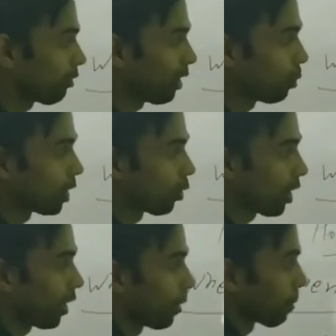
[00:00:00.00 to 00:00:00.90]
मोड की वैल्यू
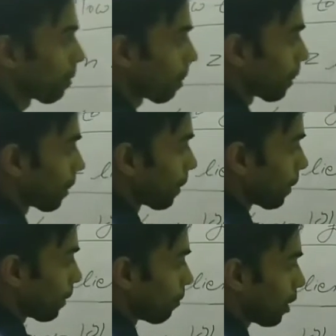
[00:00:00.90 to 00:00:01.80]
बताओ क्या है
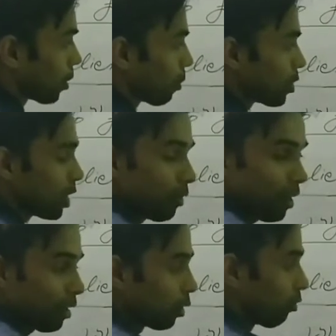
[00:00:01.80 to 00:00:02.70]
वाई तो
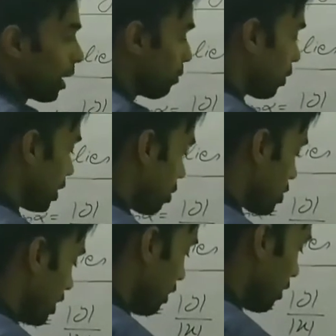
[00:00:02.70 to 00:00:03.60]
पॉजिटिव है तो वाई मोड क्या हो